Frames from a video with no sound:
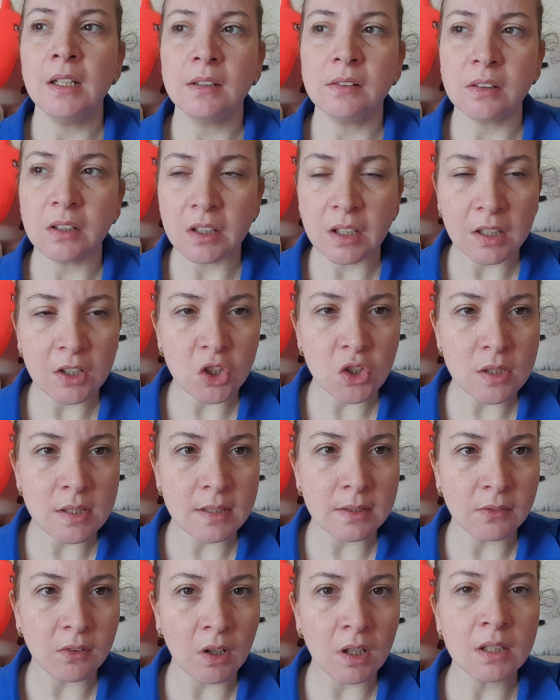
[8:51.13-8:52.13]
Nar
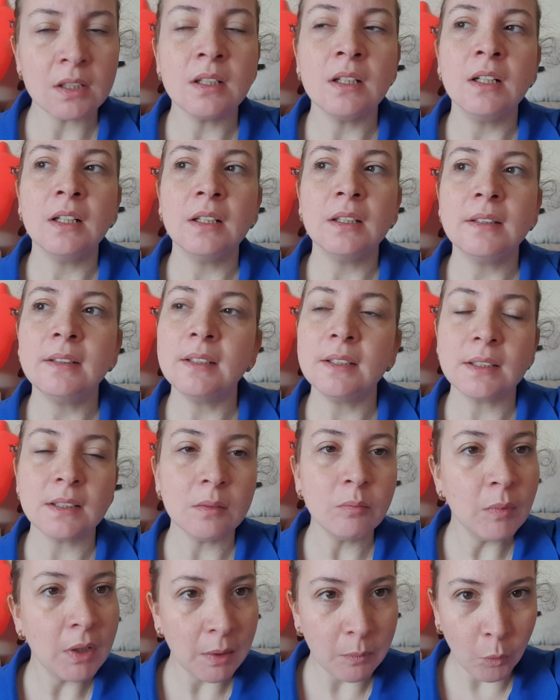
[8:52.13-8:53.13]
ekşisi var
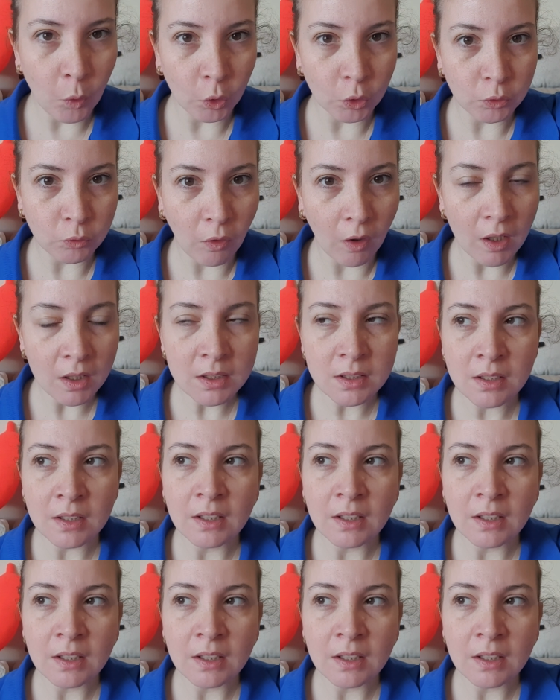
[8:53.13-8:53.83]
yarım limon var.